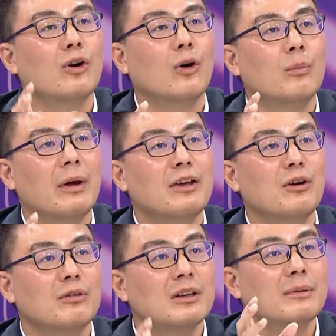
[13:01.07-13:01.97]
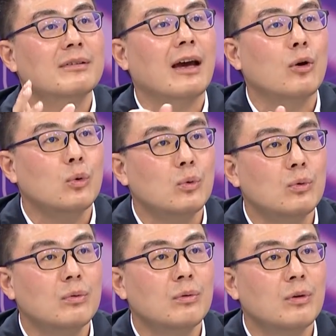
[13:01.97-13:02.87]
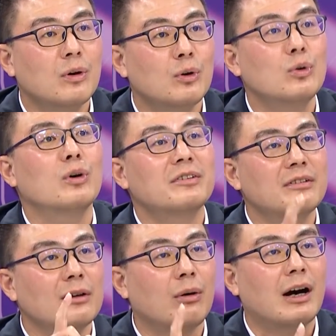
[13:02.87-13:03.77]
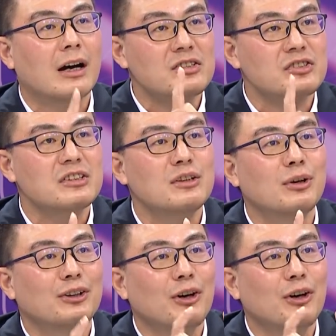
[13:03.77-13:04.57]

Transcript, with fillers: 有没有那么在乎。 如果今天华航十一月